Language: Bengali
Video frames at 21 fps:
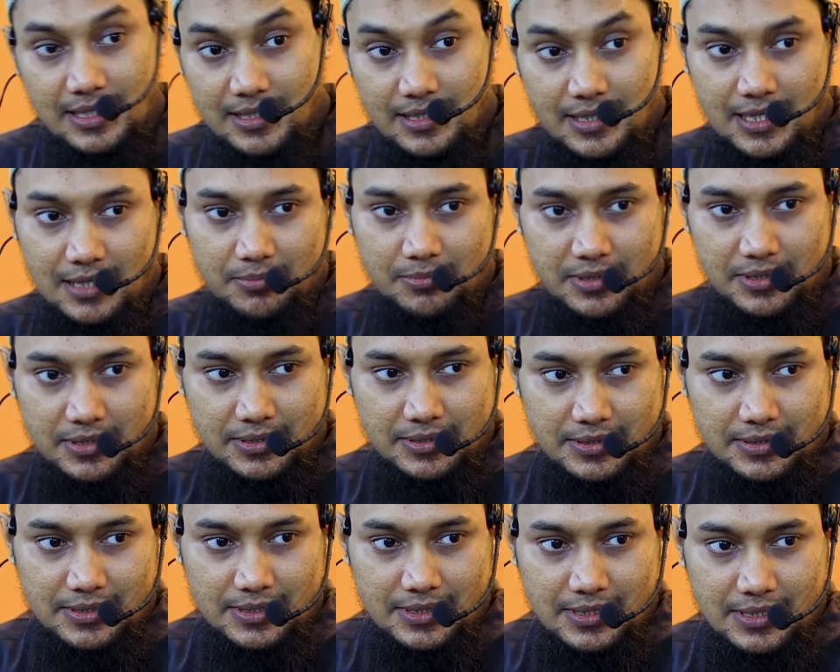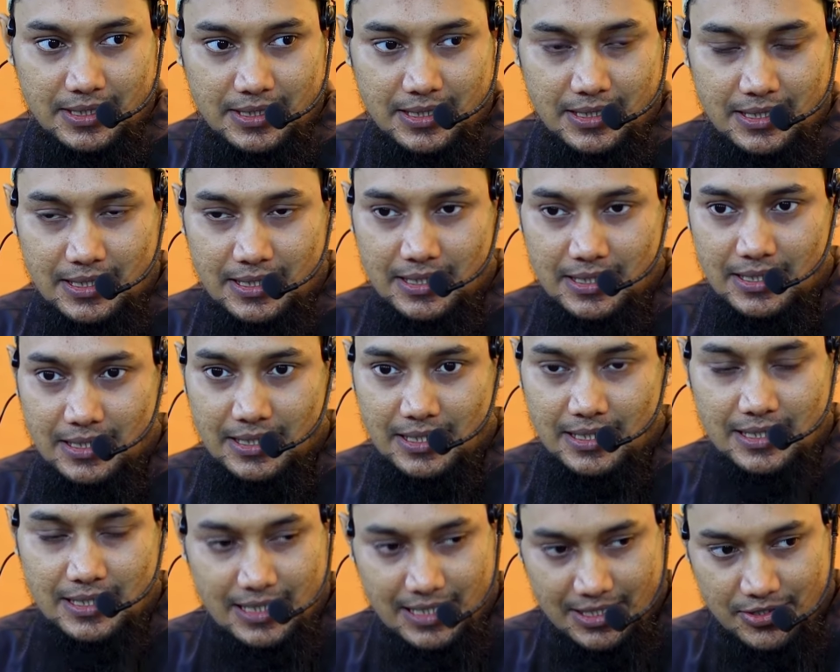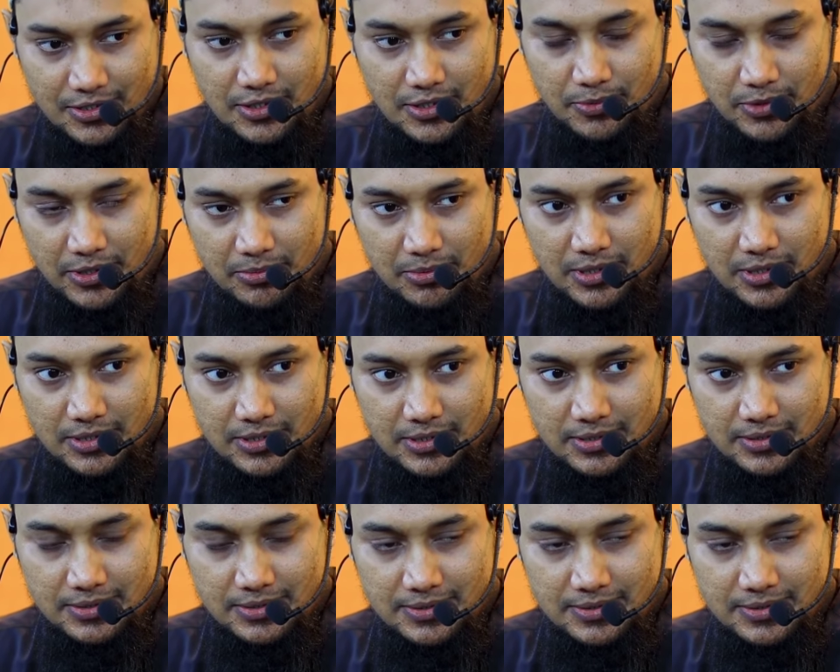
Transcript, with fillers: এটা থাকবে এটা কি ছিল পয়েন্ট বলো তো